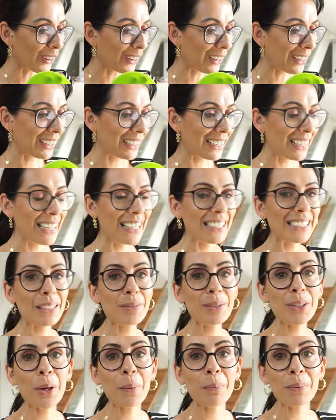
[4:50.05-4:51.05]
Jetzt
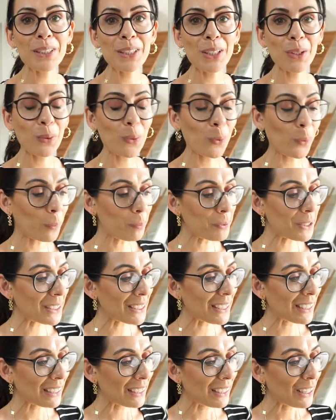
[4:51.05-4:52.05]
gibt es noch ein bisschen Obst.
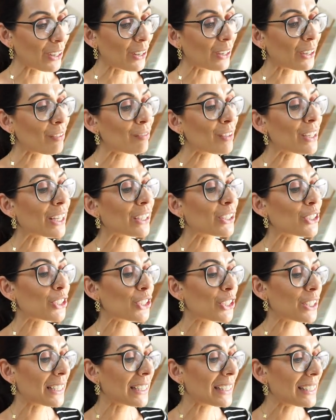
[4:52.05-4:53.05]
Und dann wird er
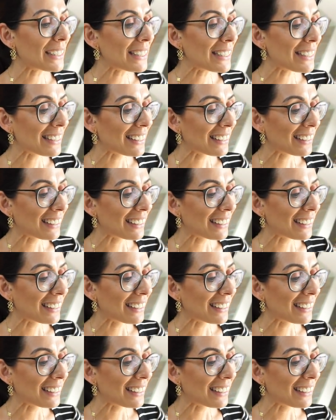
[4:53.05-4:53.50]
gestillt.